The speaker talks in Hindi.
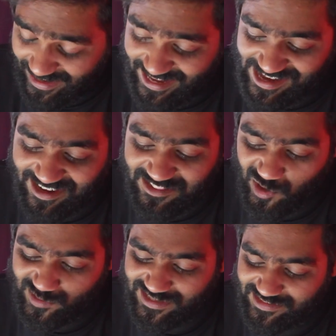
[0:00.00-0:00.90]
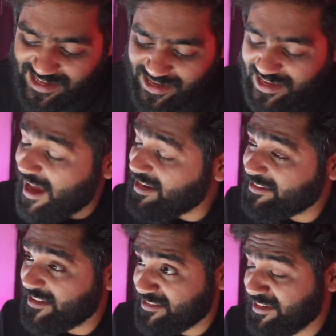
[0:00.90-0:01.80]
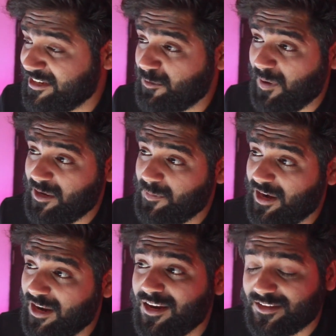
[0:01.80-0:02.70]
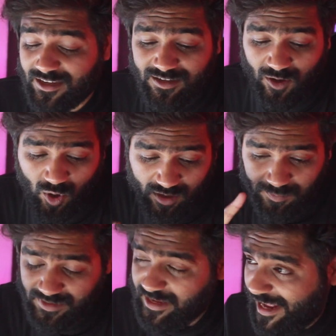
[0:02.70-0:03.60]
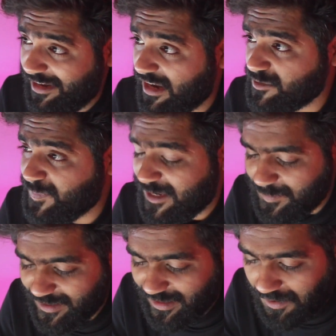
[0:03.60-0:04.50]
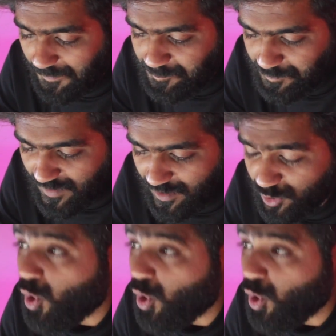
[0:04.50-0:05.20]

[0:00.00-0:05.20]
एक ये गलती हो सकती है कि यार ये दस लीटर पानी में डालना था और हमने एक गिलास पानी में डाला तो